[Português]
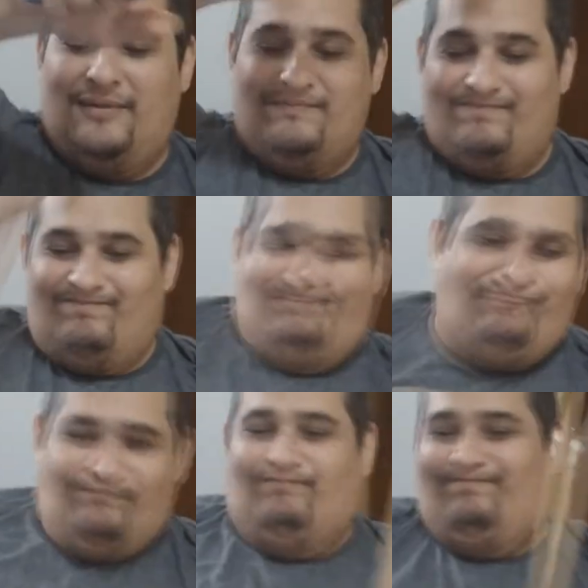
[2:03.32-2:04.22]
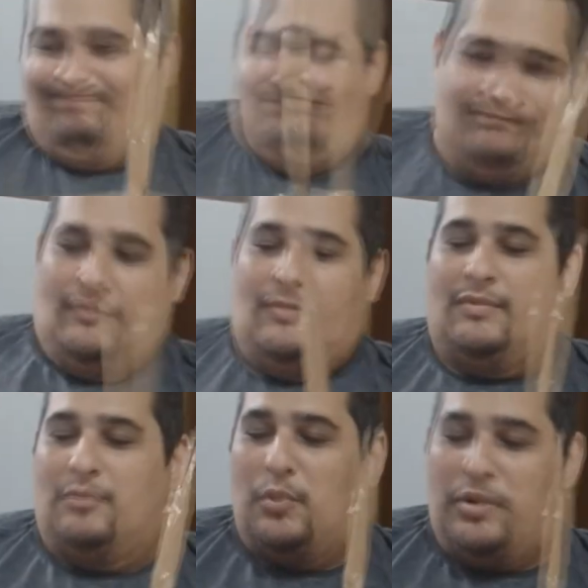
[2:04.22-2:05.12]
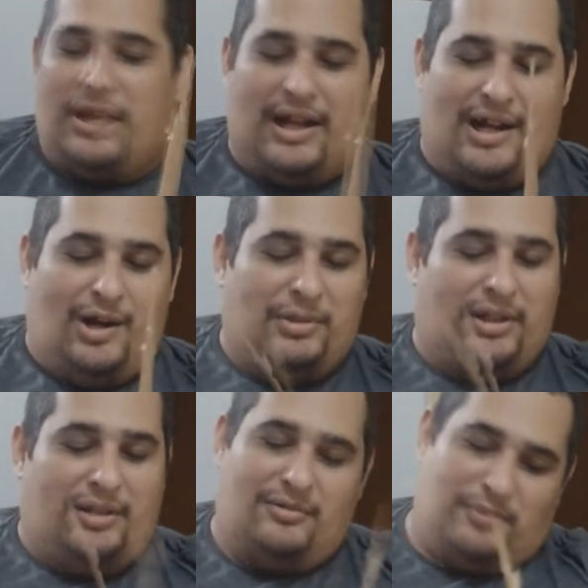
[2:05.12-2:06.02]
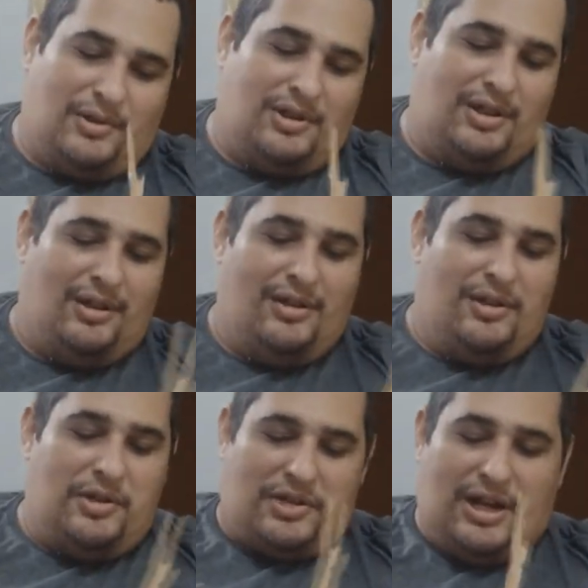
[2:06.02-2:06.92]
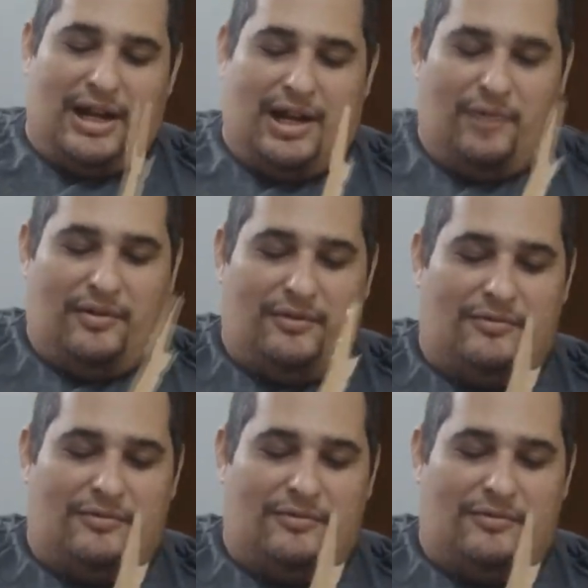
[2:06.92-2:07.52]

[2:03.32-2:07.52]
Com calma ainda. Muita calma, né? Não pode estragar o,